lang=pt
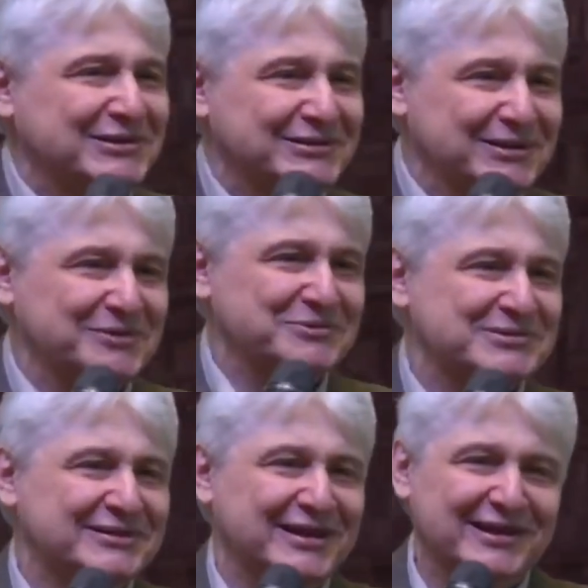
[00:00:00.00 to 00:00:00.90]
que
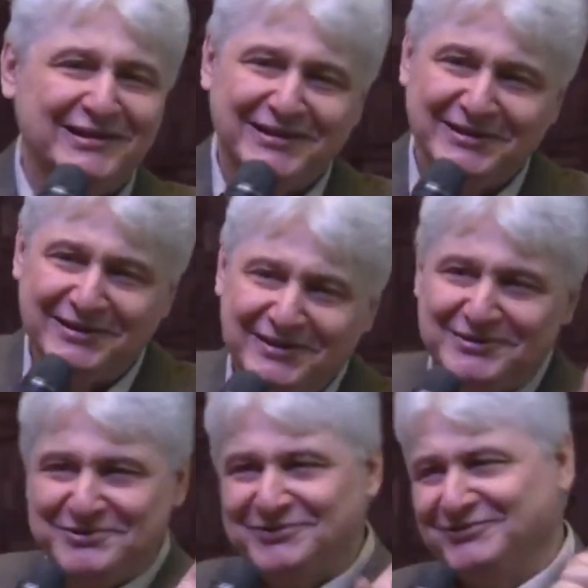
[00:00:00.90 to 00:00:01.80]
Deus tem
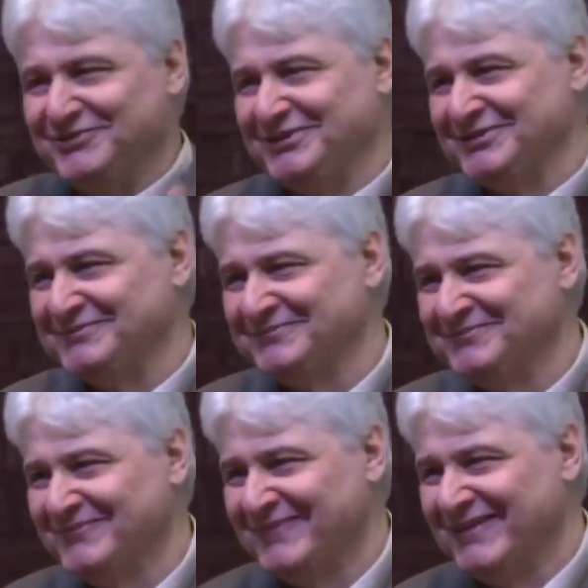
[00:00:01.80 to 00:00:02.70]
alegria de ouvir.
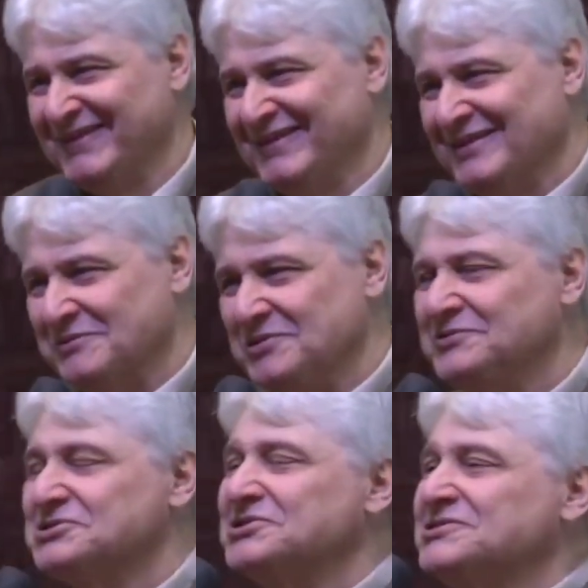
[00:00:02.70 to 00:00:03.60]

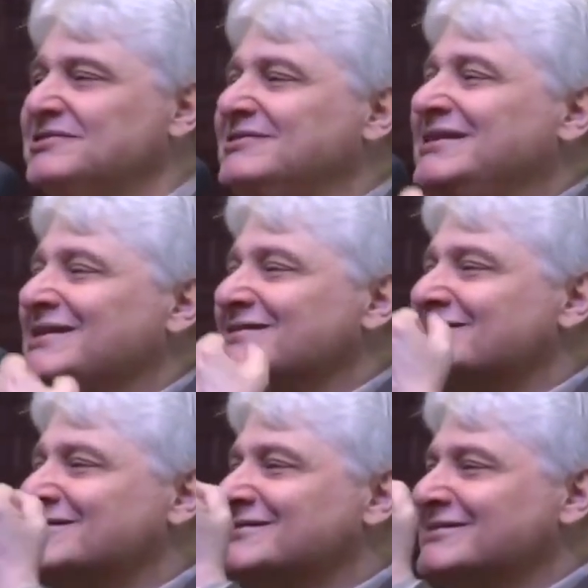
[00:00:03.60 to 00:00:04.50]
Quando a gente
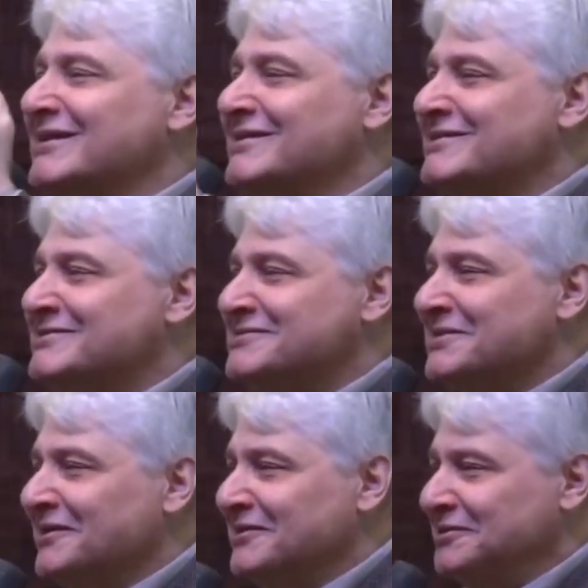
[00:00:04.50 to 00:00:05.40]

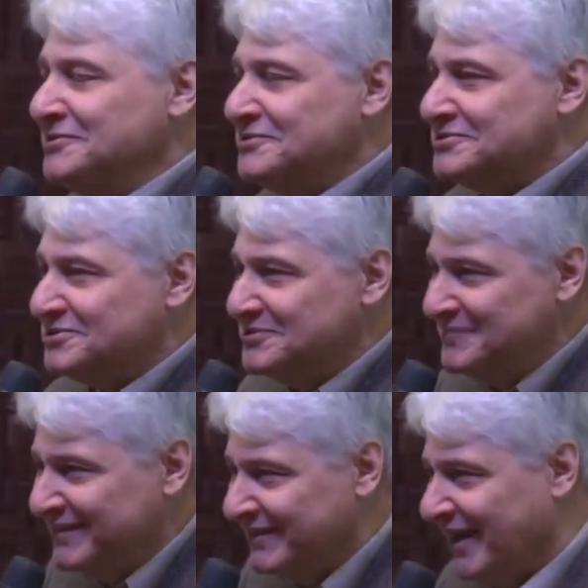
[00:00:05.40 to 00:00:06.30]
deseja
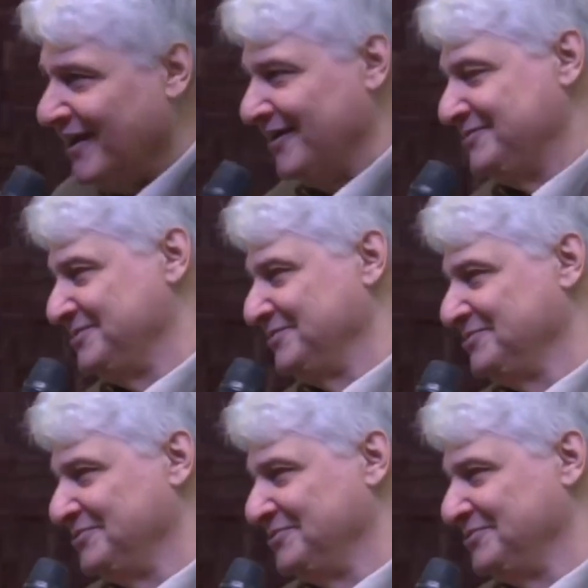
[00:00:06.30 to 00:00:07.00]
intimidade